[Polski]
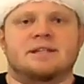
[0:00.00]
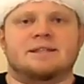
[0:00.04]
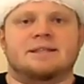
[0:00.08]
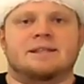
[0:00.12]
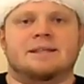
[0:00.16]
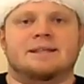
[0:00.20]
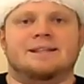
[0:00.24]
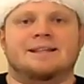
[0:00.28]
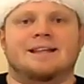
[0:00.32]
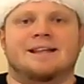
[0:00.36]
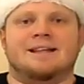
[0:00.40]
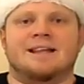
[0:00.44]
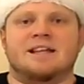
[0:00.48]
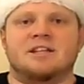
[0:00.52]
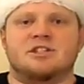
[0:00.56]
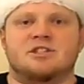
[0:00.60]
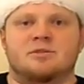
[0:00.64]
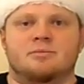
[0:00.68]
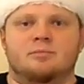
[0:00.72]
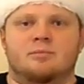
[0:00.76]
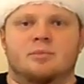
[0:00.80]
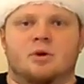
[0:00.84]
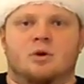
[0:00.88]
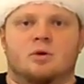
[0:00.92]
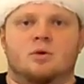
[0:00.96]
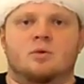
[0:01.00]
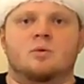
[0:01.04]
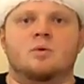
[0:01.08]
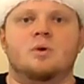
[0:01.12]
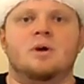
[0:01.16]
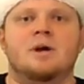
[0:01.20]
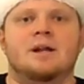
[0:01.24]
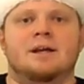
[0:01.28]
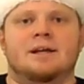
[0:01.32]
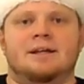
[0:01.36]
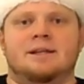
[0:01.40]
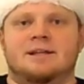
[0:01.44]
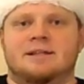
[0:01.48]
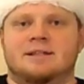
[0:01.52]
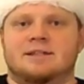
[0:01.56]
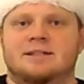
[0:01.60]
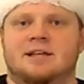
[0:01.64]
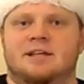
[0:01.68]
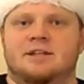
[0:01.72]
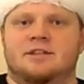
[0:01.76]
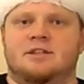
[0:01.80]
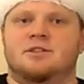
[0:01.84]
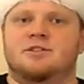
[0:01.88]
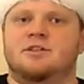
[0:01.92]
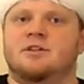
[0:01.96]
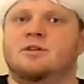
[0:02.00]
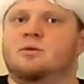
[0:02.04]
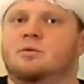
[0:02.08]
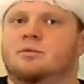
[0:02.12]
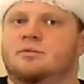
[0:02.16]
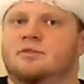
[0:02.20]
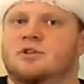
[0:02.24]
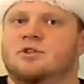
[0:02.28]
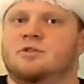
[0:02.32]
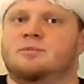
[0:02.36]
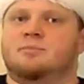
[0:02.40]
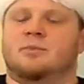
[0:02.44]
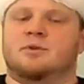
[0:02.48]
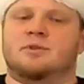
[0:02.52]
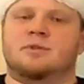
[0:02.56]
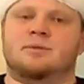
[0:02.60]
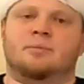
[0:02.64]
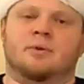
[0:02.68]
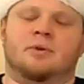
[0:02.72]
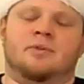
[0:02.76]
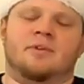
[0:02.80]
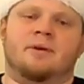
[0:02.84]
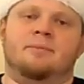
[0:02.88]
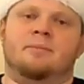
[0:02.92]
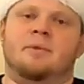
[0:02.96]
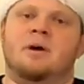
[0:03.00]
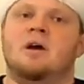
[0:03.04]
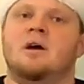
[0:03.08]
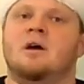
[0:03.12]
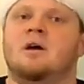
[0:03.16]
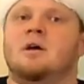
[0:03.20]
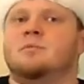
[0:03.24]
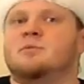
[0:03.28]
jest na naszym blogu, link znajdziecie również pod spodem.